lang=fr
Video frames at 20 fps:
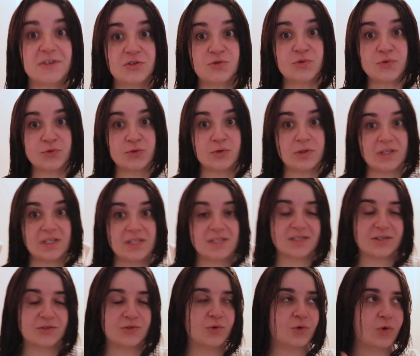fait toute une
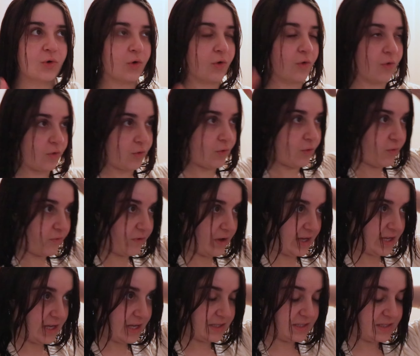liste, donc euh, on va
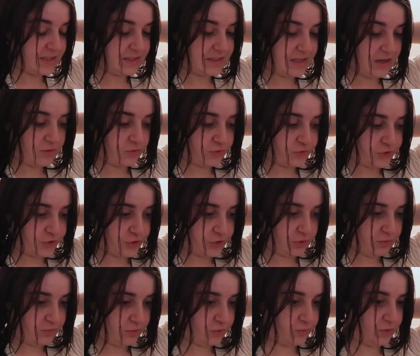regarder ça
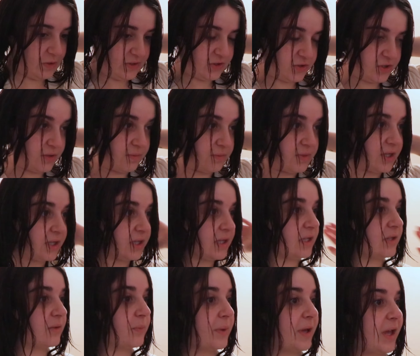ensemble. Oui, ce que j'aime bien
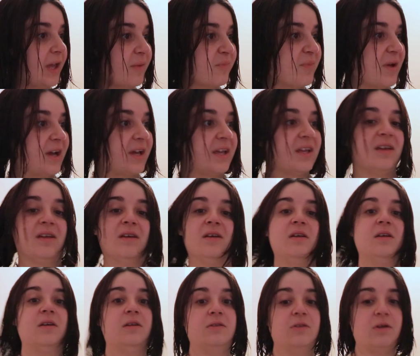être préparée
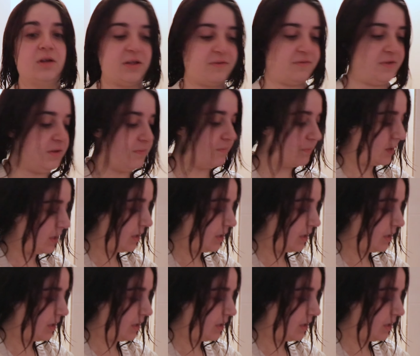dans la vie.